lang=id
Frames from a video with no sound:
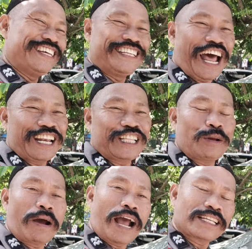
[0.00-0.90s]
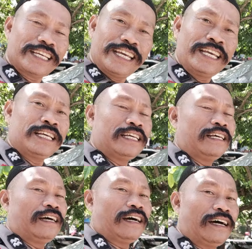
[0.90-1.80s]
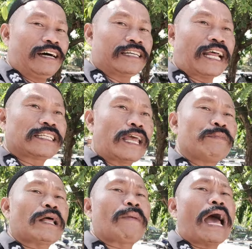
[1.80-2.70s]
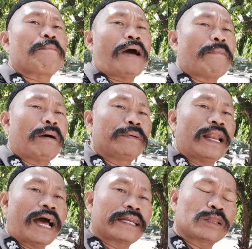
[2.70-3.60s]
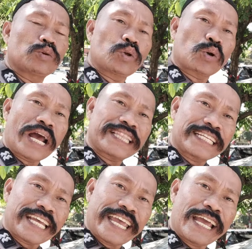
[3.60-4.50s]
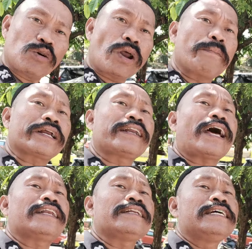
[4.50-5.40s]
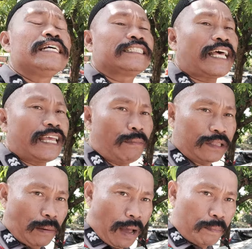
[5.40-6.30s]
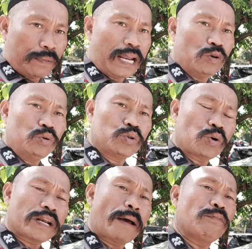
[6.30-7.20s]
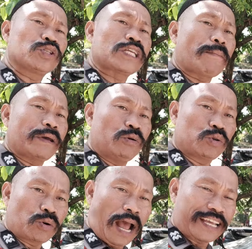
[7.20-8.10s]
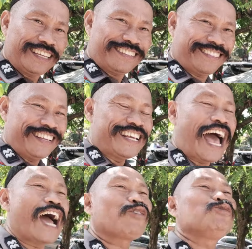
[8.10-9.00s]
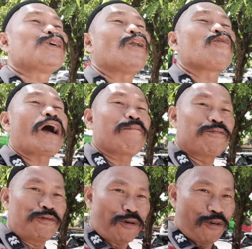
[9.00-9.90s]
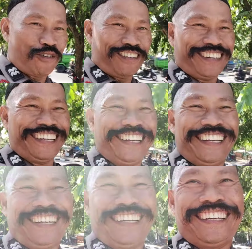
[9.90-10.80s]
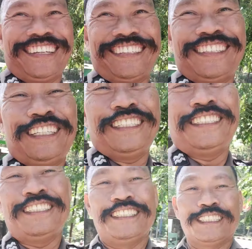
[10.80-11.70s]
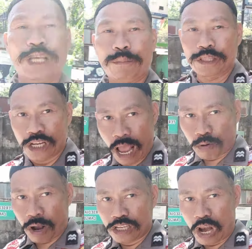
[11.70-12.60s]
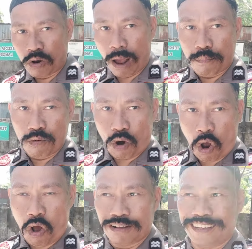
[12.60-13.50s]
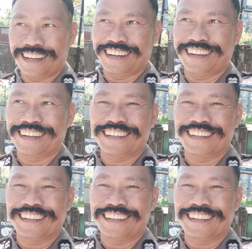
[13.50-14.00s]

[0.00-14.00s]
dan terima kasih uh, dan saya minta maaf apabila ada tutur kata saya yang kurang berkenan saya minta maaf dari ujung rambut sampai ujung kaki aku jaluk ngapuro eh yang penting aku kan jaluk ngapuro eh.